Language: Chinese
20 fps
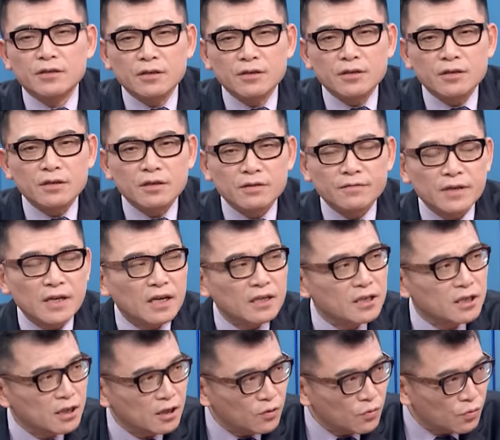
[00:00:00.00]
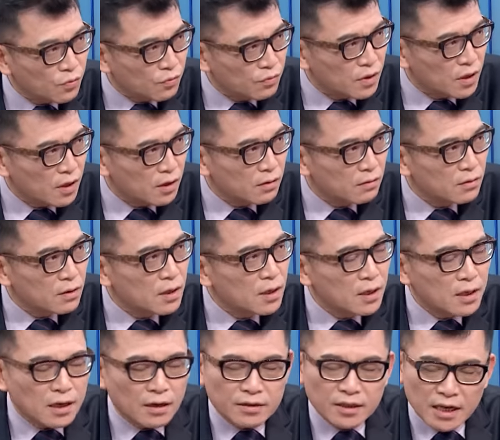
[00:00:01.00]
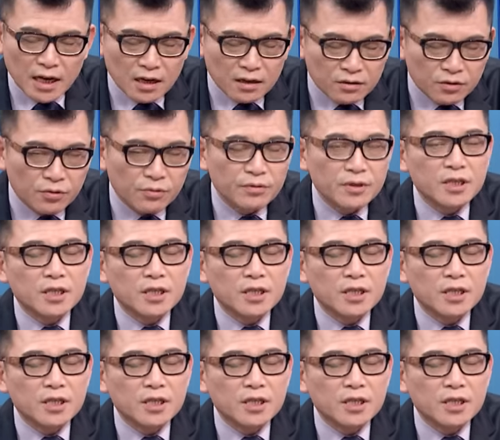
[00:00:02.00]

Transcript: 其实是非常辛苦的，嗯，要砸很多